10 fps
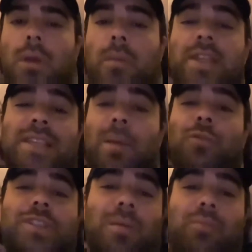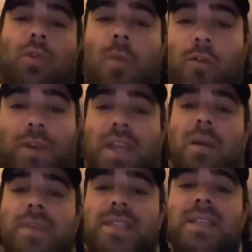Bah, ça sera plus simple pour m'envoyer
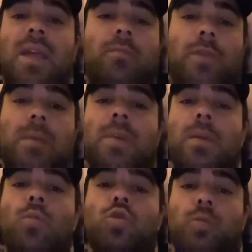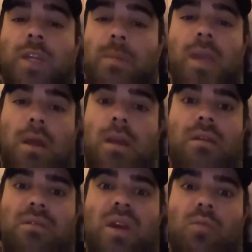un missile et, me supprimer, hein,
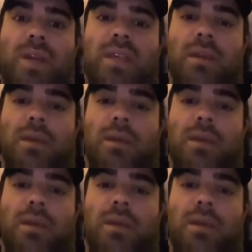on a compris.